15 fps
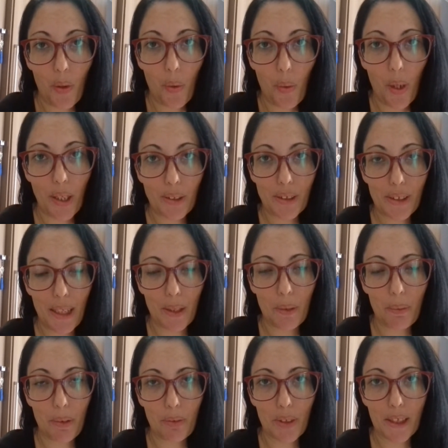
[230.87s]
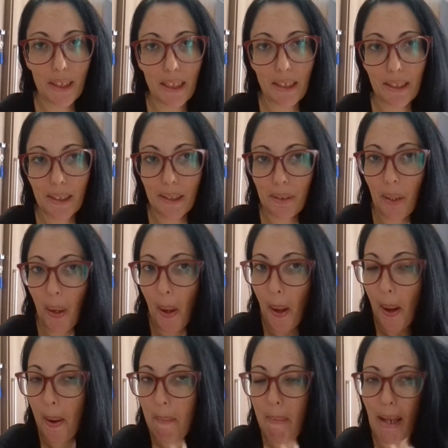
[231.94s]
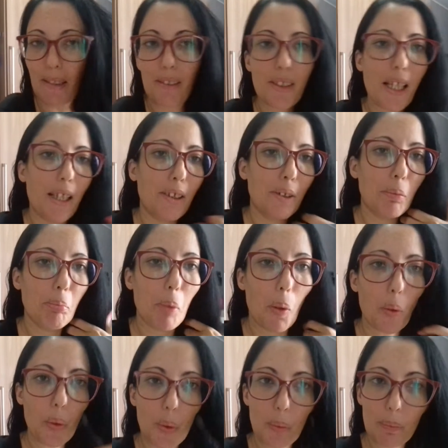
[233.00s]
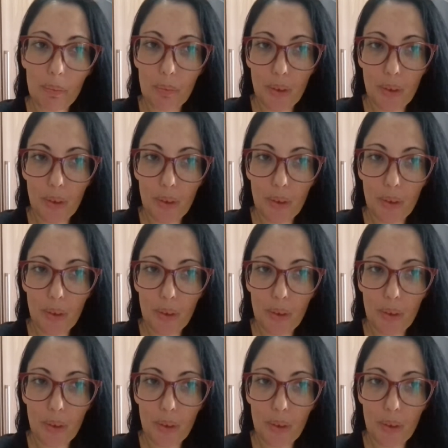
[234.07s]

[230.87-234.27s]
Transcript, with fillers: o resultado pra vocês mais tarde um pouco.